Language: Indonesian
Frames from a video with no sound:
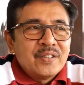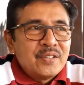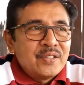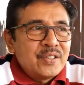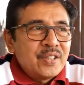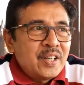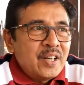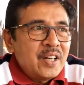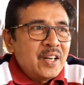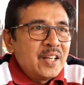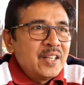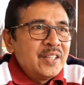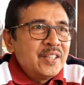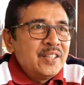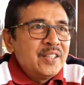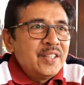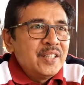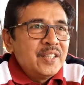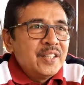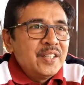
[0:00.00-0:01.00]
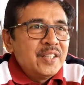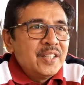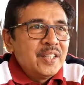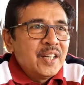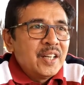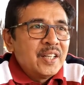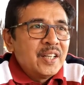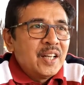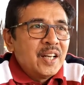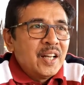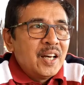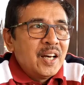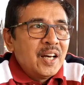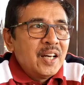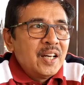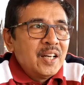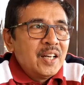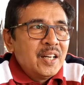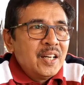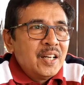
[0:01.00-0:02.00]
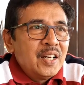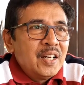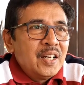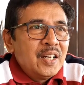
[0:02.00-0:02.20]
Syekh Khalidi ini adalah